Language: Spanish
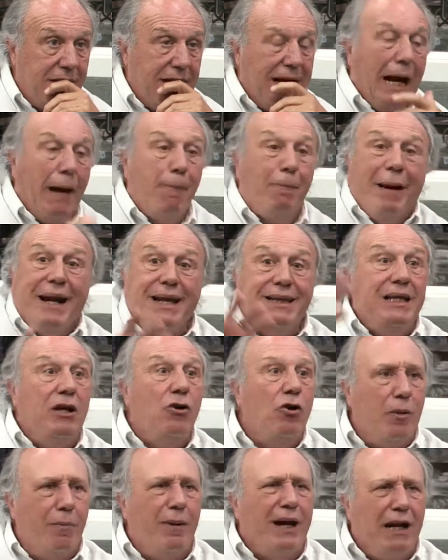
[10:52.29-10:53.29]
Aparte de
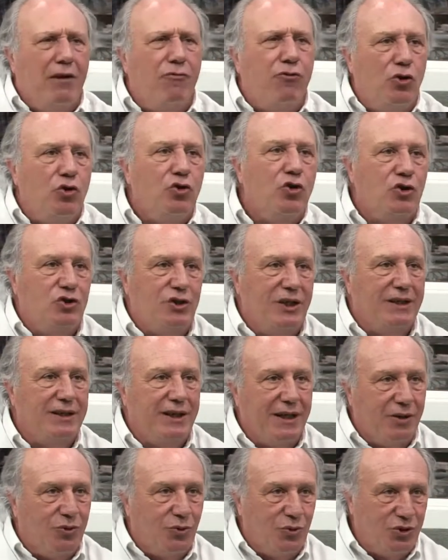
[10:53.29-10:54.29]
lo que paga el Fondo Nacional de
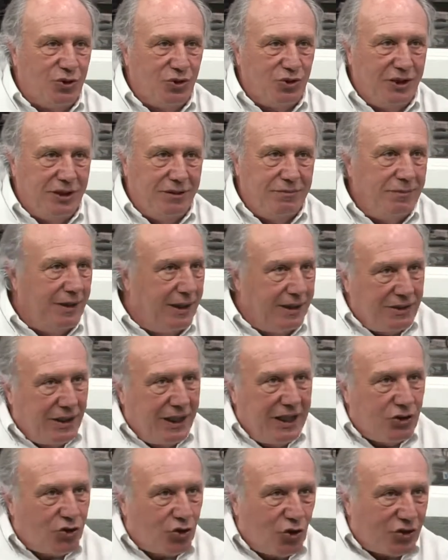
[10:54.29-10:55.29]
Recursos, ¿eh?
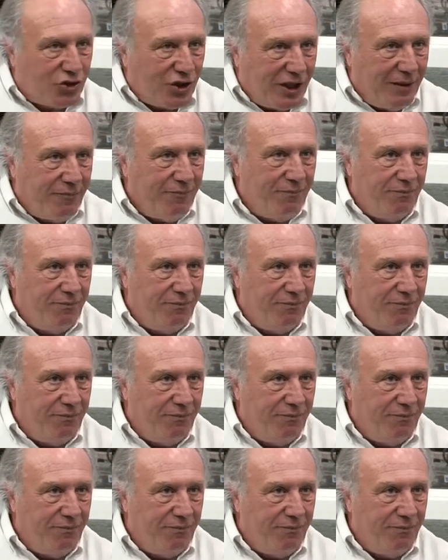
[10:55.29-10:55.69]
es, otra.